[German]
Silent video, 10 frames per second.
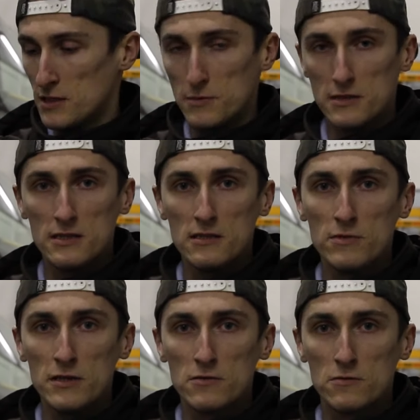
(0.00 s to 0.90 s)
Ich habe das nicht
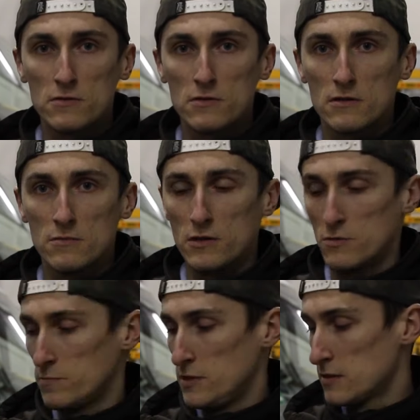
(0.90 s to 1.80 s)
gemacht und äh, bei
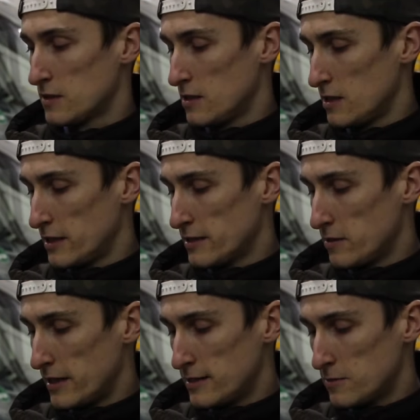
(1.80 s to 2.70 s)
mir sind alle heil,
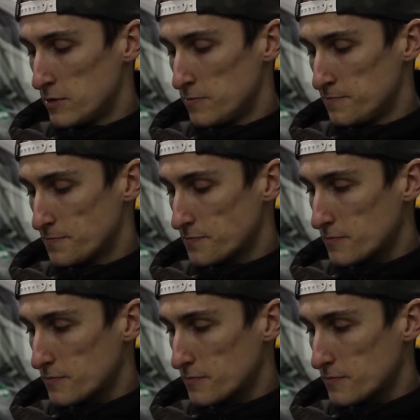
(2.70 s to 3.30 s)
heil geblieben.